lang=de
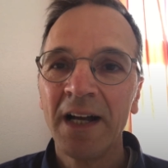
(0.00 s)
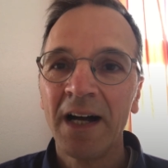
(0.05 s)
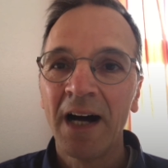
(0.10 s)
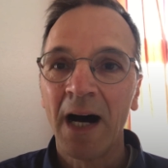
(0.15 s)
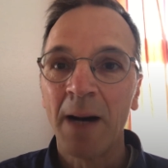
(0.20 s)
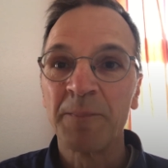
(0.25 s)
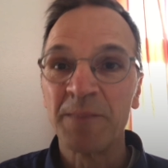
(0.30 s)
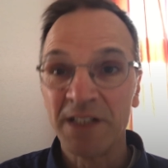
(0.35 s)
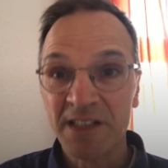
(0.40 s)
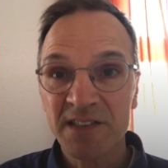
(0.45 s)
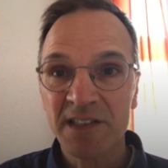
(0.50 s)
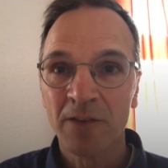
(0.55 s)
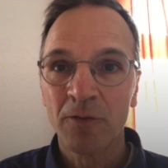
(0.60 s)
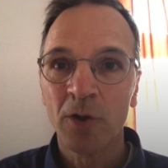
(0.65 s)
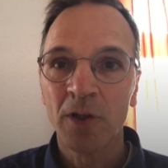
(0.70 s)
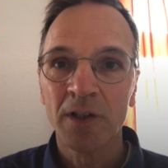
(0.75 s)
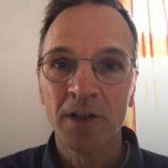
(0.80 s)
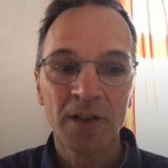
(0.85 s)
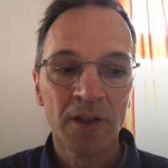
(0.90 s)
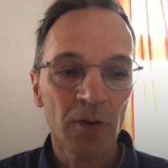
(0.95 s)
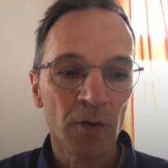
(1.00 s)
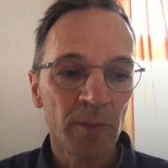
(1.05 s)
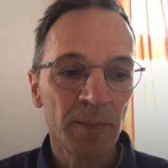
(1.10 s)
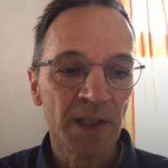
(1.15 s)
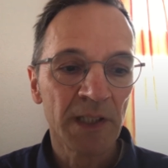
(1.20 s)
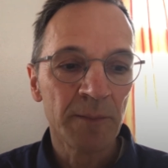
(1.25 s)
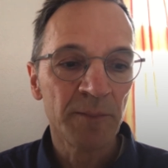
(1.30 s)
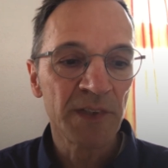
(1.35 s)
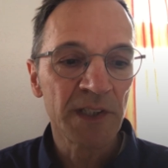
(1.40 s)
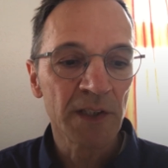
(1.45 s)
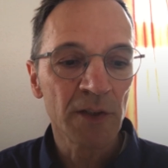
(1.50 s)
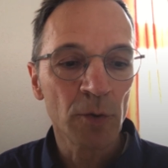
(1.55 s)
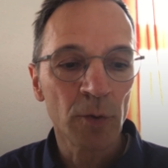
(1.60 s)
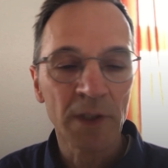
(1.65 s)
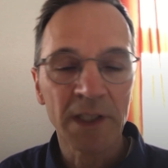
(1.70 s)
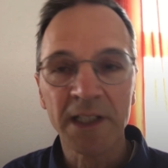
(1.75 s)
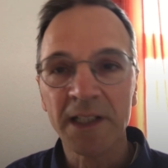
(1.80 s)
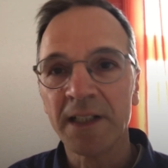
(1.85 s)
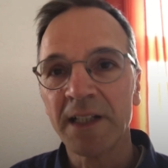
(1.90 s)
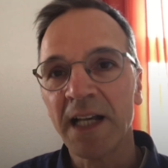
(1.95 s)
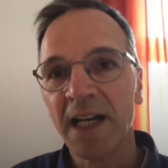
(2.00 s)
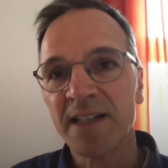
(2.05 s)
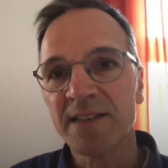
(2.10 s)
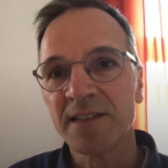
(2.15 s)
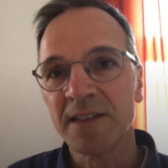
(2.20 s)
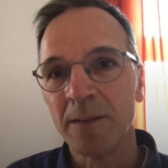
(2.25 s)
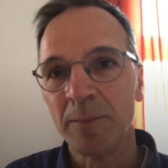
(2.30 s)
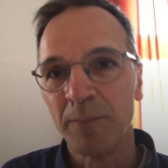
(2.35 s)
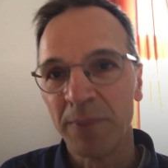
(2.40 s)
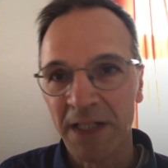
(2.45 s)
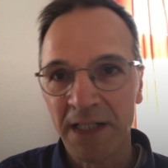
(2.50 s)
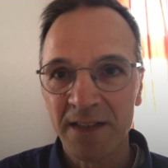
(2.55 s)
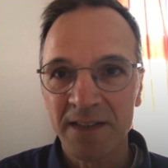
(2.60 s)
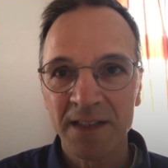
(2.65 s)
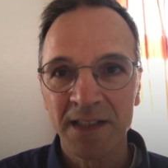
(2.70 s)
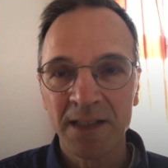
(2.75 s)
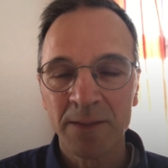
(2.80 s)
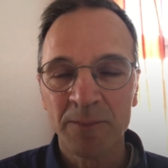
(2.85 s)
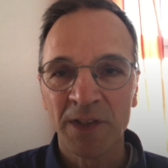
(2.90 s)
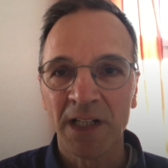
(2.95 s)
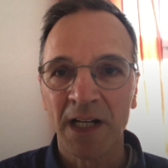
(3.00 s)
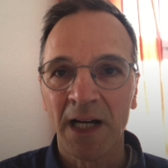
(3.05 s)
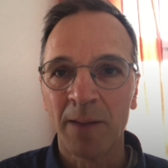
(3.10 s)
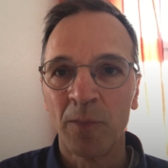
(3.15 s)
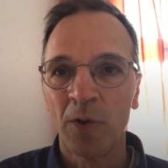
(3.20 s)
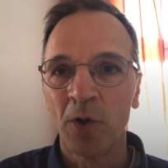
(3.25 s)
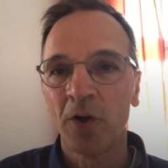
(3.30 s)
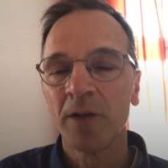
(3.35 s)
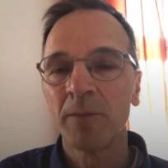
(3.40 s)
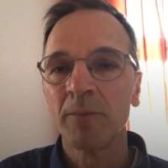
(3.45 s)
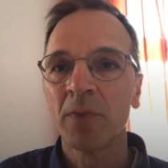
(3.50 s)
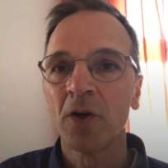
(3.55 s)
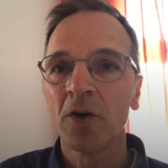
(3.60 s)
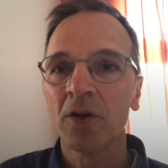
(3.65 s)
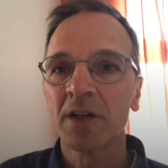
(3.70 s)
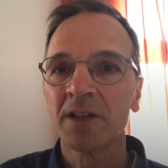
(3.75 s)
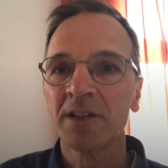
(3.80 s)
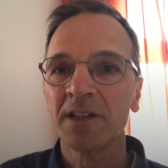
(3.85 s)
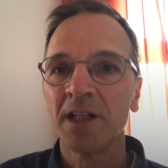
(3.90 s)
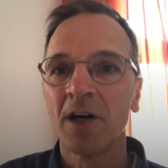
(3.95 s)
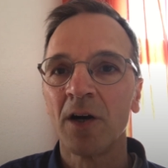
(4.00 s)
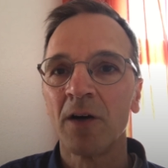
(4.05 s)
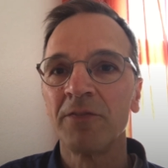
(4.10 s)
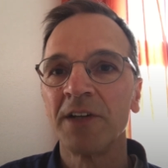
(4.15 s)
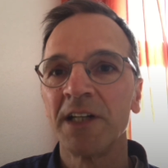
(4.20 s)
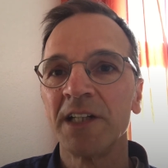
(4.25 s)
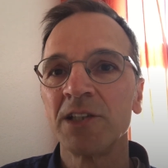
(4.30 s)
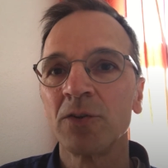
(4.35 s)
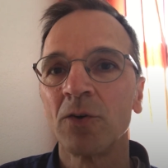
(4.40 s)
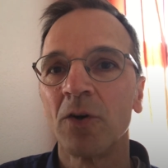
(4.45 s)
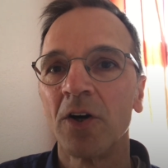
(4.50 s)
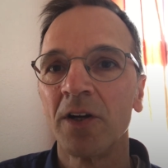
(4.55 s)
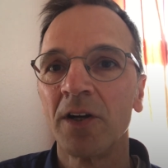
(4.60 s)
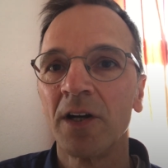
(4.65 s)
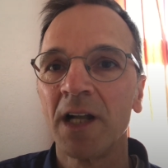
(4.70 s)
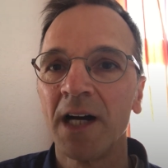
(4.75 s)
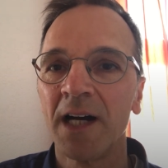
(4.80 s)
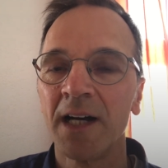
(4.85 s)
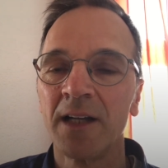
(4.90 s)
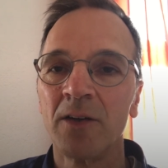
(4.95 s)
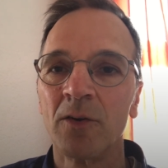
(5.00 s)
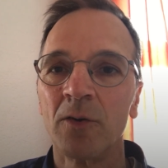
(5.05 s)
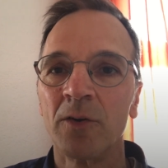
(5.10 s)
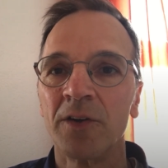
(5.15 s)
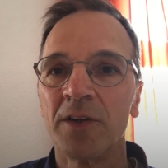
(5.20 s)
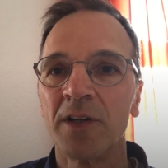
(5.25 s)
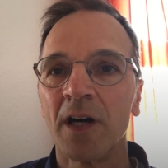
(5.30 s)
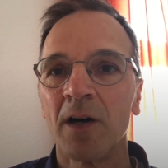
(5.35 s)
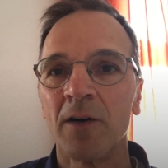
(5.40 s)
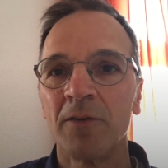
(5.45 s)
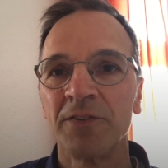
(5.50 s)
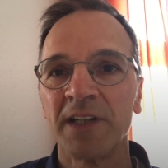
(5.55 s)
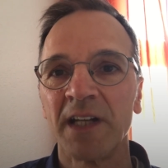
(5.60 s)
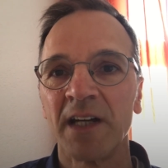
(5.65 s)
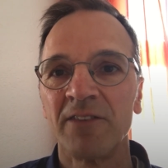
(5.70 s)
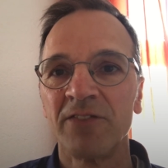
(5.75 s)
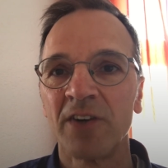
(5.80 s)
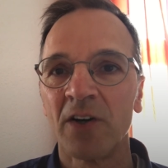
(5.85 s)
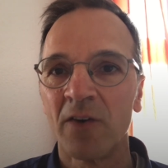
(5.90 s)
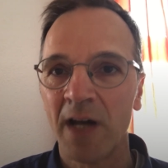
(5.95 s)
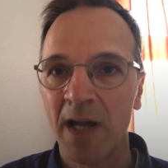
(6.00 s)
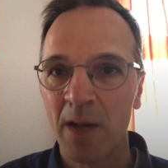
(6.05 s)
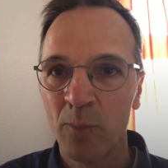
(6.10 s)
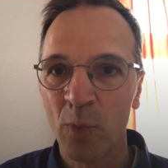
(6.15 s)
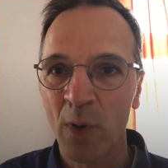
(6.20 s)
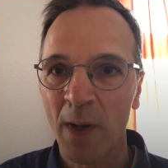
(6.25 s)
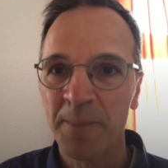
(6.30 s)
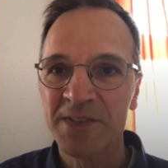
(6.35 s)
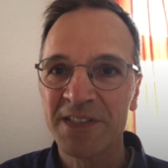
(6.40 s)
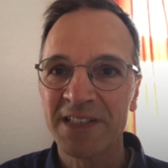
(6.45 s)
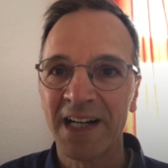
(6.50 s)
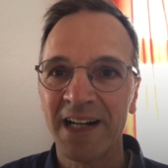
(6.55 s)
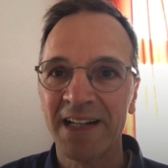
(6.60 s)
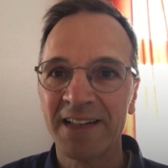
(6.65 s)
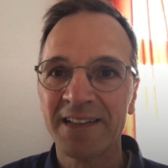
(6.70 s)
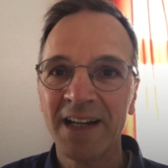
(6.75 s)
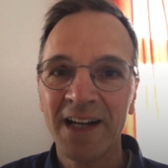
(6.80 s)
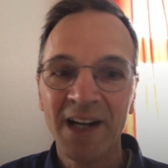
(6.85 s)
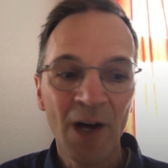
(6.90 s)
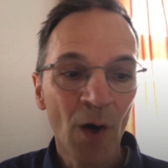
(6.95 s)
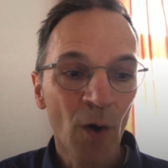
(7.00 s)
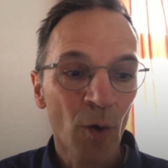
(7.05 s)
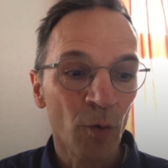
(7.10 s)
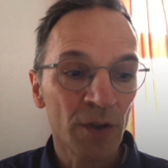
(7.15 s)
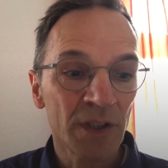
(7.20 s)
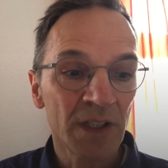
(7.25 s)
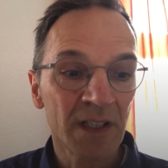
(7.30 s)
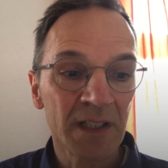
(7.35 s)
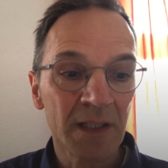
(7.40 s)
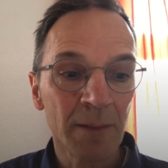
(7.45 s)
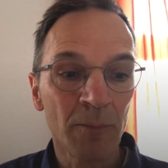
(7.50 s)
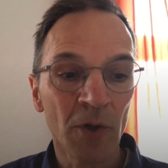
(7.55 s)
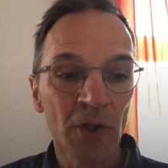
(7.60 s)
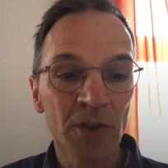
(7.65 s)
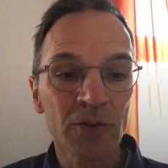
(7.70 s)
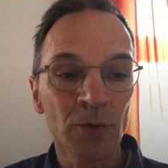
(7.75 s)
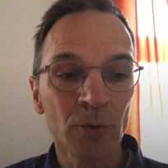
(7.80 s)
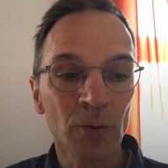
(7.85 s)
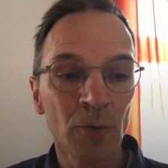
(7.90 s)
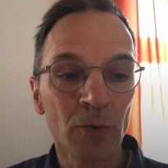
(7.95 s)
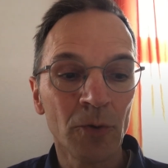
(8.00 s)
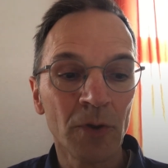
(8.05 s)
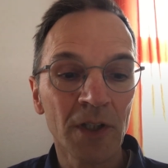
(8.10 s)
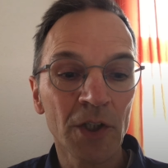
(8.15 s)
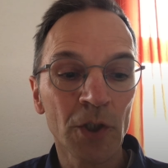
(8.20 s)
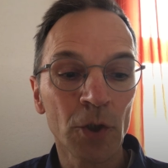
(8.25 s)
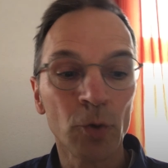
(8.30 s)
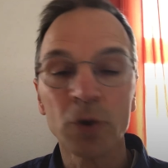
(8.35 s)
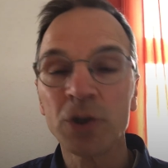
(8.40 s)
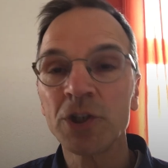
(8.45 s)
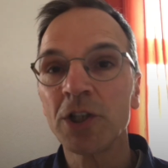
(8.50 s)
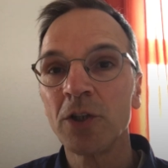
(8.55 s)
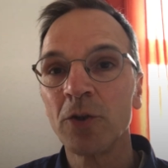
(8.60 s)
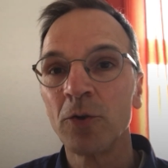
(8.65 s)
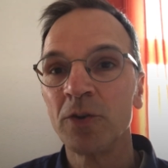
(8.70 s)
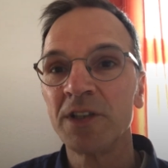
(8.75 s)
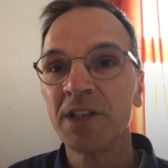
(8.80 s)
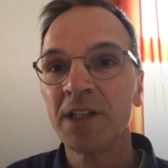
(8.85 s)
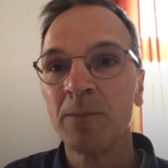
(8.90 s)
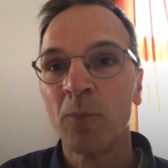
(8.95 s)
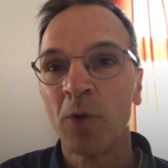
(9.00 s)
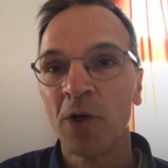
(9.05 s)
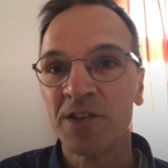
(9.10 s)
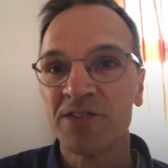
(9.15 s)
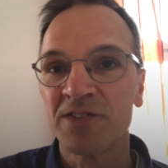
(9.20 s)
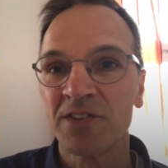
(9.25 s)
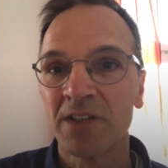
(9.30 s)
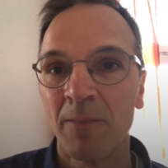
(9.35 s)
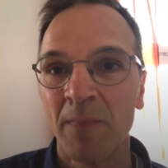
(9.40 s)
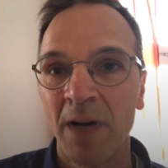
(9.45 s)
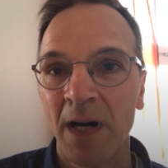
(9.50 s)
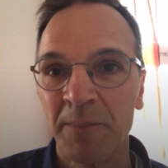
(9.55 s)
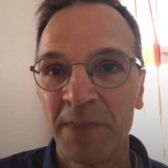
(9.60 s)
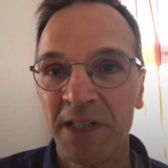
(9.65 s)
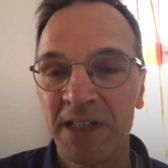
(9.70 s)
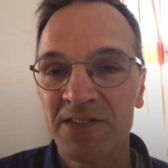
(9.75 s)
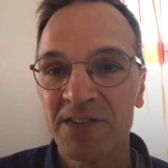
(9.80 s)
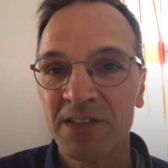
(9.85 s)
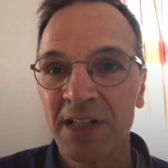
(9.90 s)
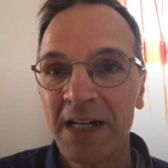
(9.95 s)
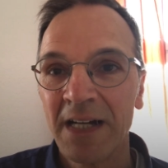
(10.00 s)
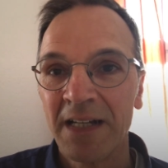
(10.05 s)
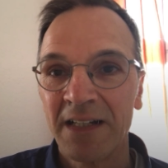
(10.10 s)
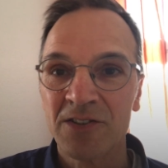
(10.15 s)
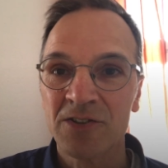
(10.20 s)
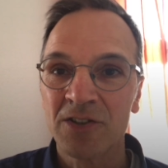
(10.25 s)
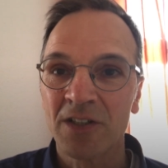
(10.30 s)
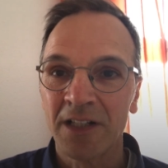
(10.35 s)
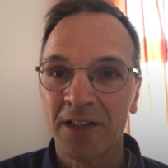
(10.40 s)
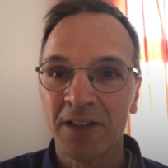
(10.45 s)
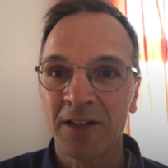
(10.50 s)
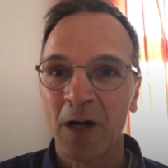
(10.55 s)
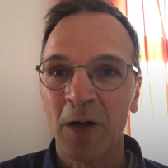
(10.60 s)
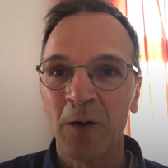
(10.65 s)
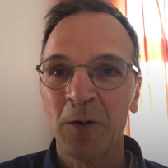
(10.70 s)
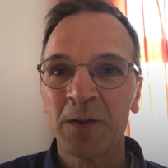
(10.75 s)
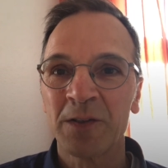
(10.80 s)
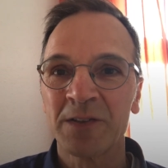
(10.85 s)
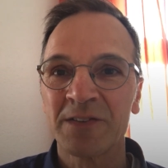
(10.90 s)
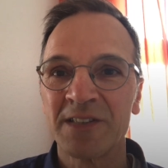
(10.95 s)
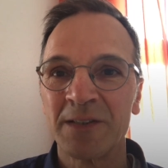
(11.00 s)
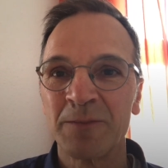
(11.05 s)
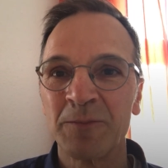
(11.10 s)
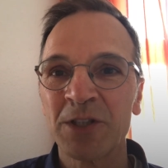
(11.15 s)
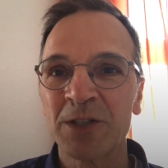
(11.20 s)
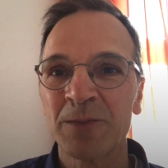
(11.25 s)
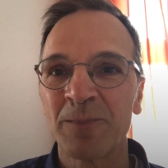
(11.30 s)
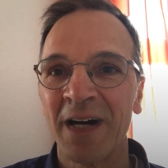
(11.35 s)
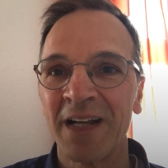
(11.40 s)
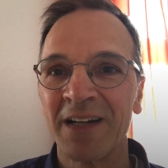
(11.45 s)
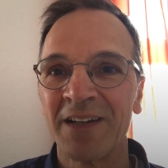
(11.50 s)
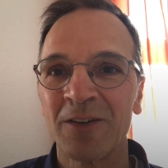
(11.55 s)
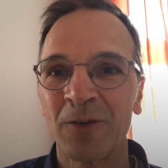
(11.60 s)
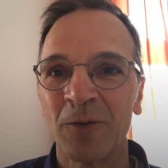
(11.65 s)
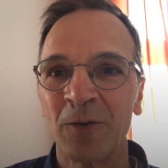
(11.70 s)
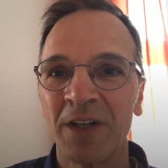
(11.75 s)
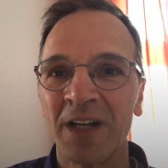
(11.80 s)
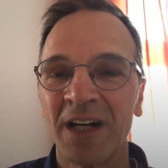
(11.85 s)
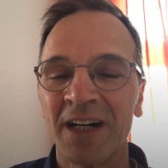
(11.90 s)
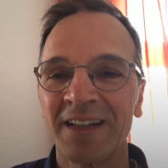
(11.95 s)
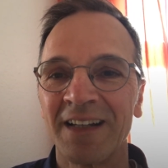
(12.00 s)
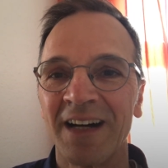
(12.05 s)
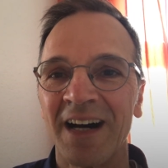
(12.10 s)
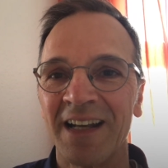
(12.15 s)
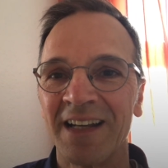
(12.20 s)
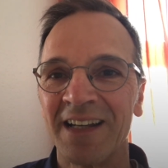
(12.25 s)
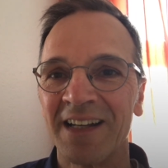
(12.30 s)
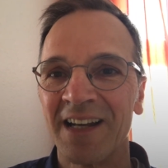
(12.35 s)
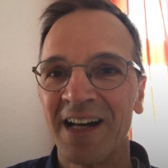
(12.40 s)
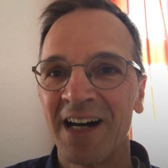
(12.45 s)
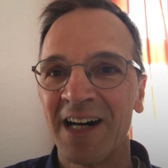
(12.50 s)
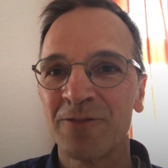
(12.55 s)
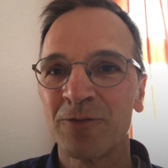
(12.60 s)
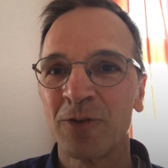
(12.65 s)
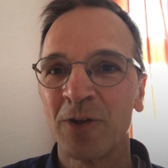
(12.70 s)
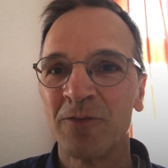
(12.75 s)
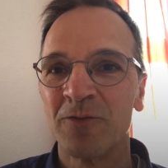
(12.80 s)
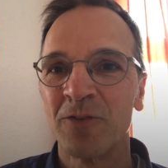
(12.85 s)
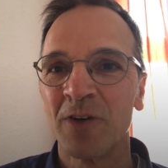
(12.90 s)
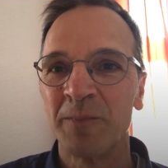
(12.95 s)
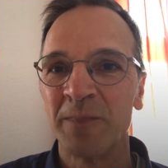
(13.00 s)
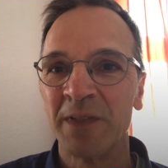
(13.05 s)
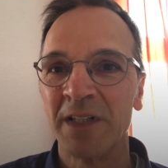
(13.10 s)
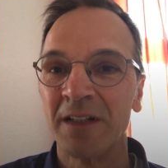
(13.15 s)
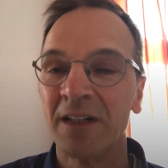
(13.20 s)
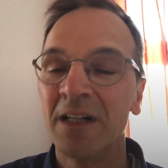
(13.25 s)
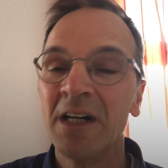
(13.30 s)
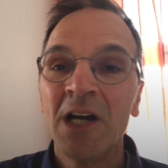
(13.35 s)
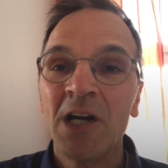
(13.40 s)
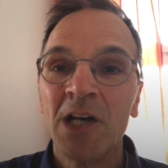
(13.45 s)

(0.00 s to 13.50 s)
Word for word: Ab nächster Woche übernimmt die Kollegin Kerstin Petri mit einem neuen Blog hier auf Echo Online und auf der VRM-Website unter dem Motto Kruschel und die Monstermammis. Das klingt auch ziemlich spannend und nach einer anderen Art von Familie.